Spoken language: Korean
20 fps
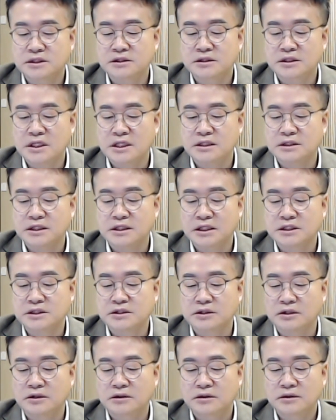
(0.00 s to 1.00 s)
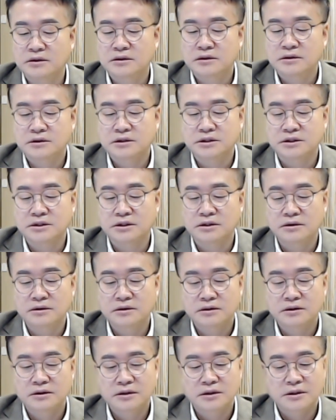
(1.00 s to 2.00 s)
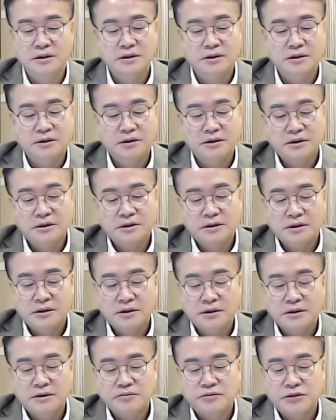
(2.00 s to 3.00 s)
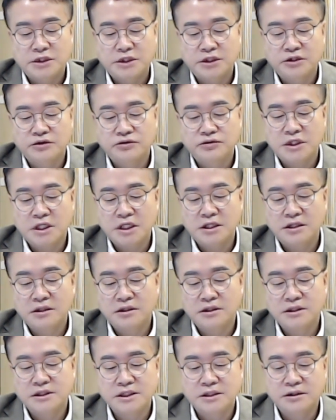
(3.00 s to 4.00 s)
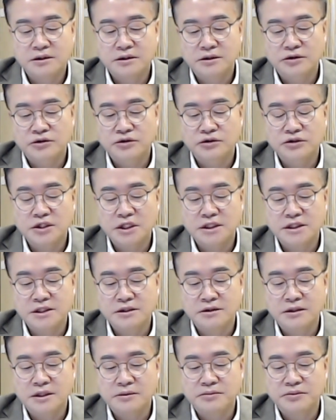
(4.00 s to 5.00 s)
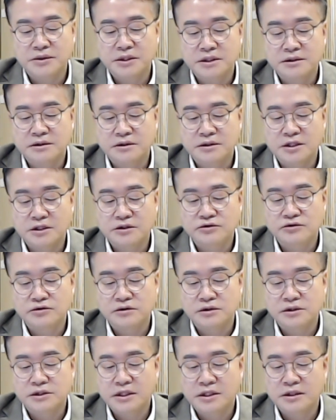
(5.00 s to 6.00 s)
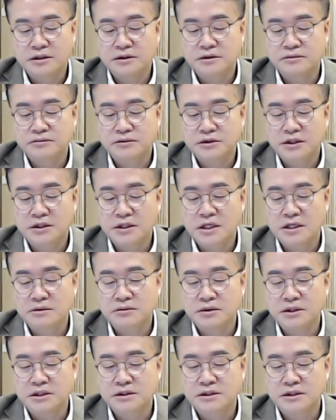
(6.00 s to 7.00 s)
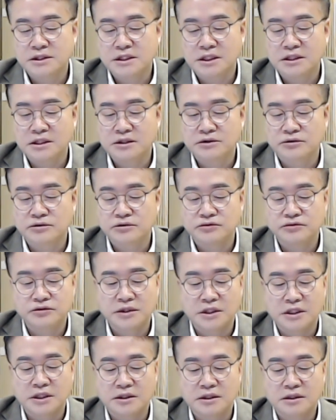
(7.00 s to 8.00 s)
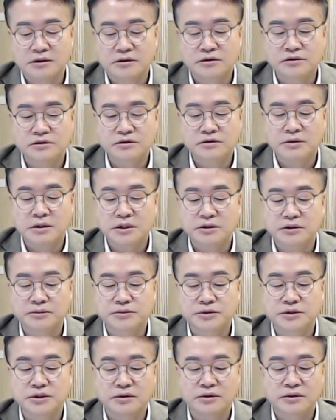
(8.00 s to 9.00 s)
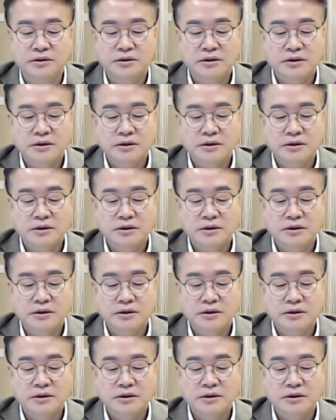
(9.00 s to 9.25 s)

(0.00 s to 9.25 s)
쓴다는 얘기죠. 그죠? 비규제 지역 규제 지역에 비해서 대출, 세금, 청약 면에서 상대적으로 유리하다. 그럴 수밖에 없죠.